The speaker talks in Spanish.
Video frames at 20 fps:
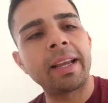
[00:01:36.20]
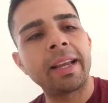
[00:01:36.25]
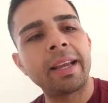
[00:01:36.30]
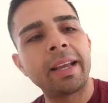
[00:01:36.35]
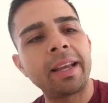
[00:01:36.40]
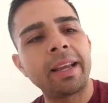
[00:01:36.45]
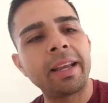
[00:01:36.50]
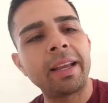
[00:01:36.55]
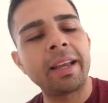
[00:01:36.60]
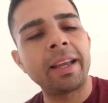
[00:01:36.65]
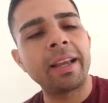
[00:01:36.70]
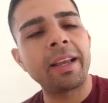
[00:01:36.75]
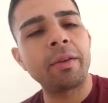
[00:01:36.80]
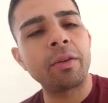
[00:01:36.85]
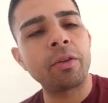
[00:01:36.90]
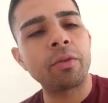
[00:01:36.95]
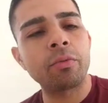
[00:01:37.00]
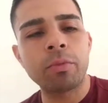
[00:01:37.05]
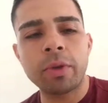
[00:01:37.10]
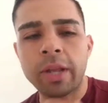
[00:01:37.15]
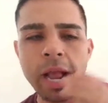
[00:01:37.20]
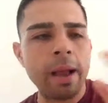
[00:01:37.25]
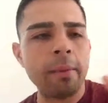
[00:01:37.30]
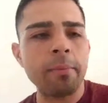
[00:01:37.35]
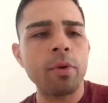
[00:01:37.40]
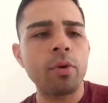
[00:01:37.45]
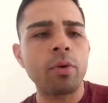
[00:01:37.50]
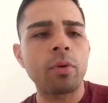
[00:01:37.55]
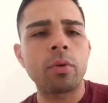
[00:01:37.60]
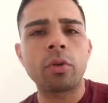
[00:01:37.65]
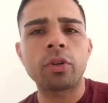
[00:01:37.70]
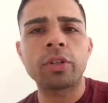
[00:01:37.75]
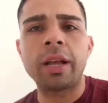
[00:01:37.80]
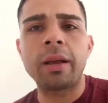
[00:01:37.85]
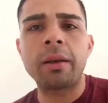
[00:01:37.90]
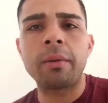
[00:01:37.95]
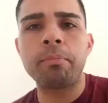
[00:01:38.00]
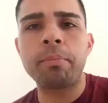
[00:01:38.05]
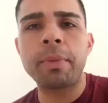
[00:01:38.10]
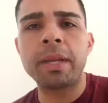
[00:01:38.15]
Eh, cambio, o
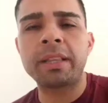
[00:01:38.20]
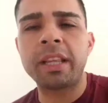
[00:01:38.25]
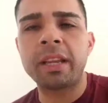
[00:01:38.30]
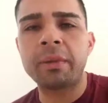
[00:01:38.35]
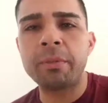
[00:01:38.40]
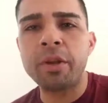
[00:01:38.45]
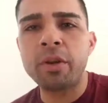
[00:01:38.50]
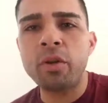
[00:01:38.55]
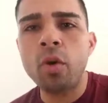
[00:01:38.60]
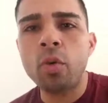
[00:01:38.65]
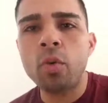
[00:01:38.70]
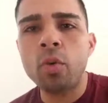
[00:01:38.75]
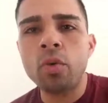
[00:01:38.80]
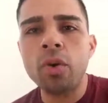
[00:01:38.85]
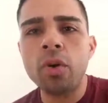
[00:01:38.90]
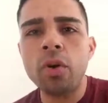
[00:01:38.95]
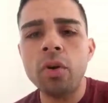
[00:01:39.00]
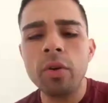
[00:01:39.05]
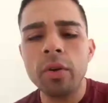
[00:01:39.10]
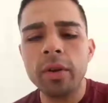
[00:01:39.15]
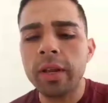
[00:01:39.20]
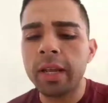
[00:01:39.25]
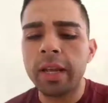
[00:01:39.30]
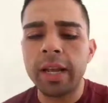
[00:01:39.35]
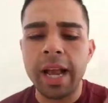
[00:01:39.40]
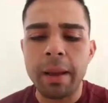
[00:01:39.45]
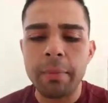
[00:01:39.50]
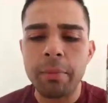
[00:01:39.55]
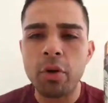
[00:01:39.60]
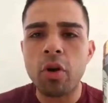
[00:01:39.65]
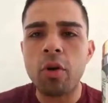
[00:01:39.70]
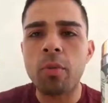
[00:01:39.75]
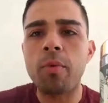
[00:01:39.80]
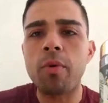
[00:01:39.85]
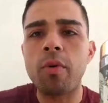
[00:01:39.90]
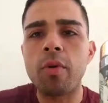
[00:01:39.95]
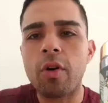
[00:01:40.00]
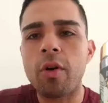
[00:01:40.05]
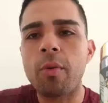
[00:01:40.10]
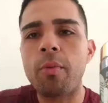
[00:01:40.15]
sea, me termino uno y cambio
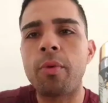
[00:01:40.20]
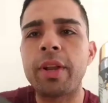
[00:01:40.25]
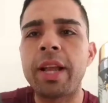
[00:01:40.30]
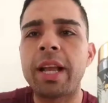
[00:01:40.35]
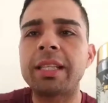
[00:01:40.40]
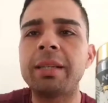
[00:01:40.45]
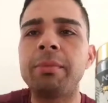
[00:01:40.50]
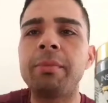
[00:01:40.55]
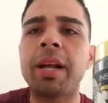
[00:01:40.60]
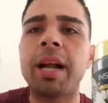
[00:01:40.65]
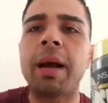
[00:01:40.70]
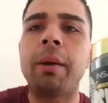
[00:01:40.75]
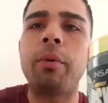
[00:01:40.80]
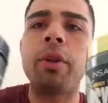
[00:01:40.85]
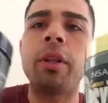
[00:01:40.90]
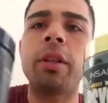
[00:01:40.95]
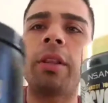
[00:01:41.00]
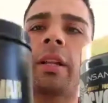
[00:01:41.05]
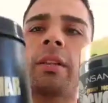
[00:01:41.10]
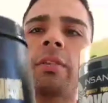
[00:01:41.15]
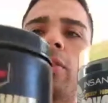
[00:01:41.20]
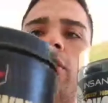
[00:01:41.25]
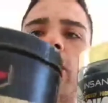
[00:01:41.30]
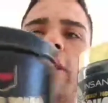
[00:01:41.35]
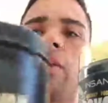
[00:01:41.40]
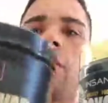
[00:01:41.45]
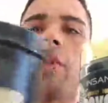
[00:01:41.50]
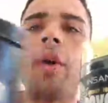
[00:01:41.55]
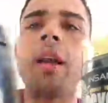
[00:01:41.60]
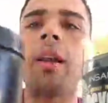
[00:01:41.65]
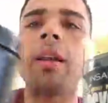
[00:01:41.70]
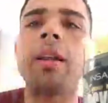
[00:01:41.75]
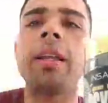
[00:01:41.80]
como, como ya se me acabó ahorita el Total War